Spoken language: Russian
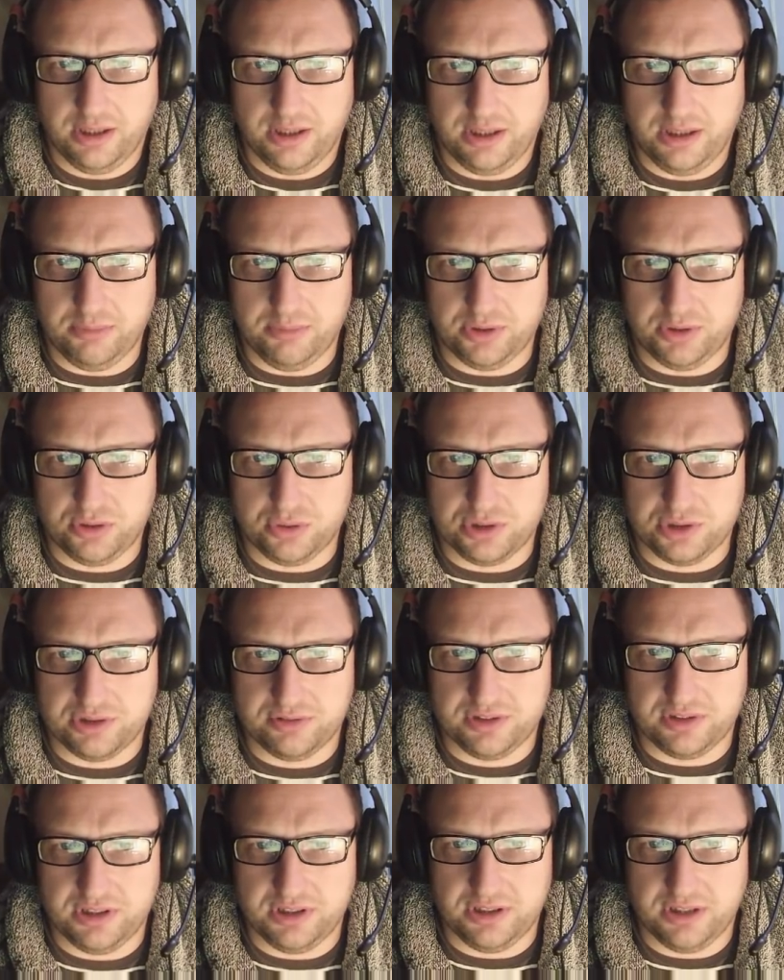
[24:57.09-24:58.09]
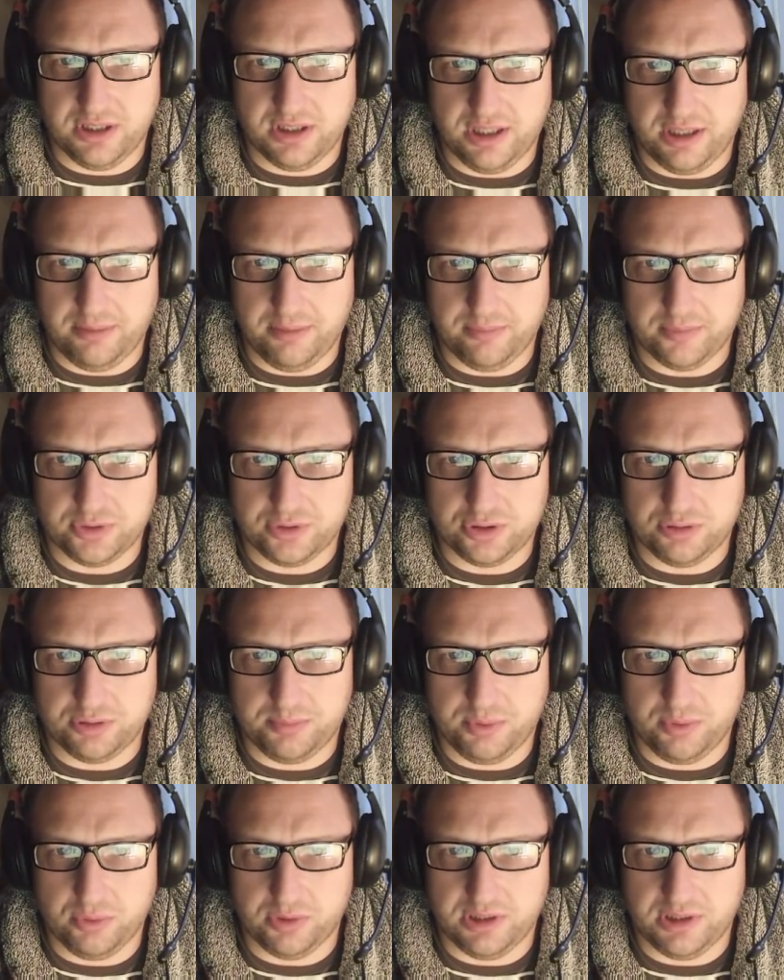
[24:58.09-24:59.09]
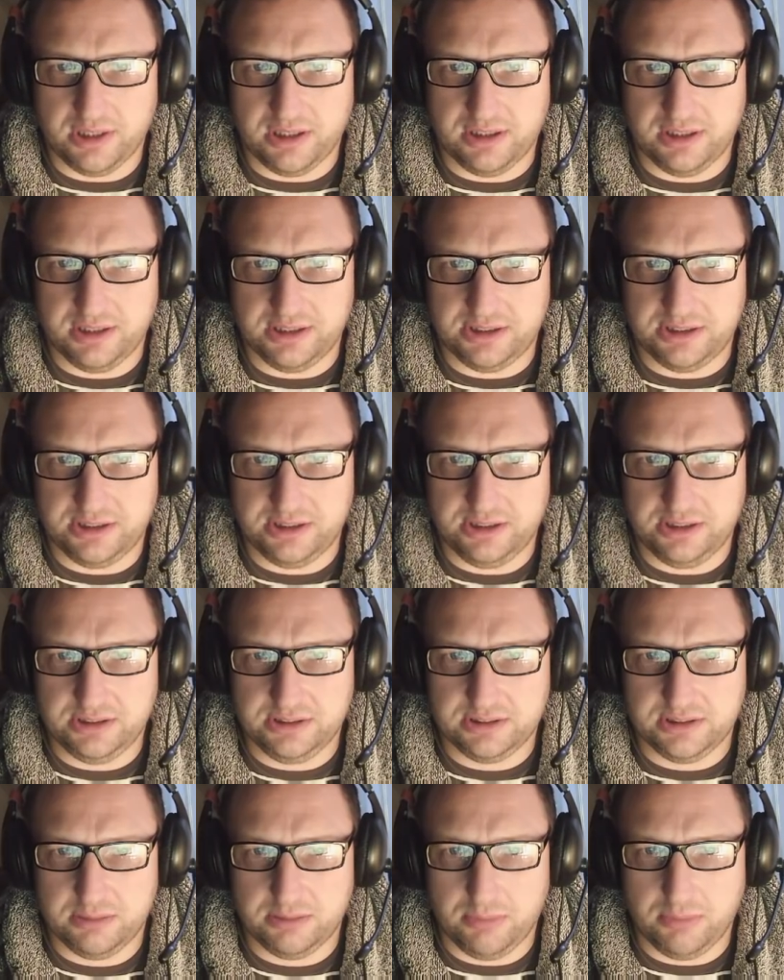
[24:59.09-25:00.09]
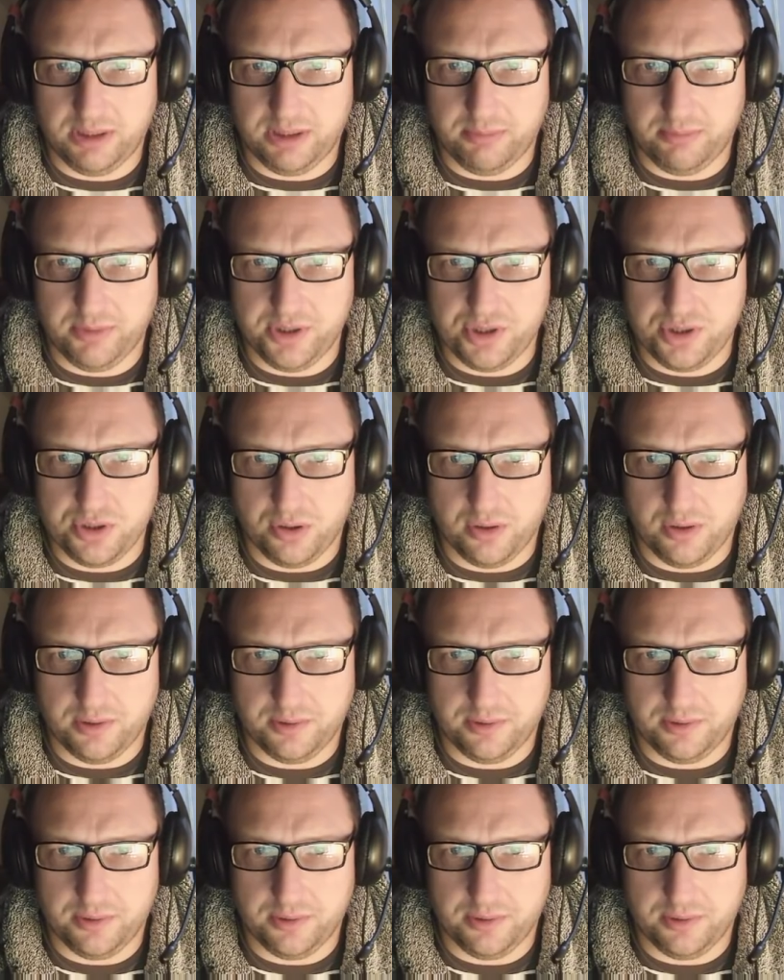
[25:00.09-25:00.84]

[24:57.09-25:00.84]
И мы тоже взлетаем, чтобы его догнать и забрать маячок.